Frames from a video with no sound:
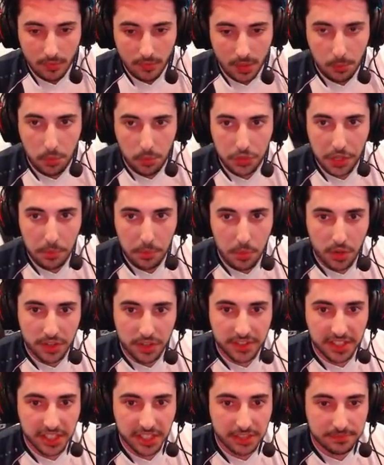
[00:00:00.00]
Pour
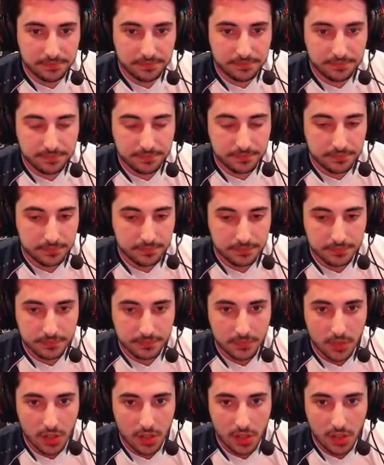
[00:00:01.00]
temporiser.
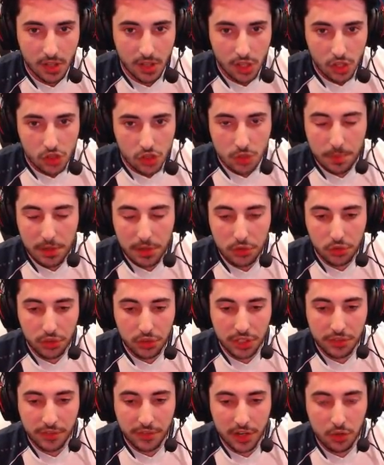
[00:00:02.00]
Je vais pas lui
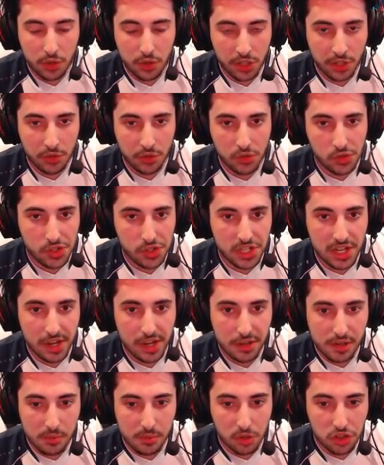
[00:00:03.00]
donner de value hein, une shield avec
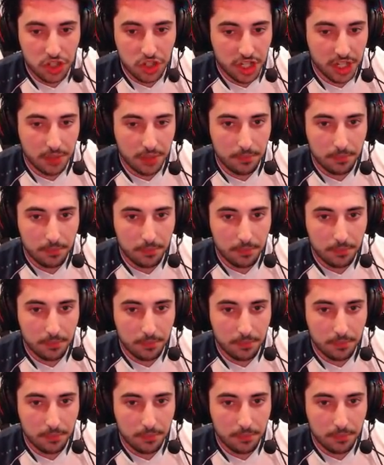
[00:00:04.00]
sans mortier.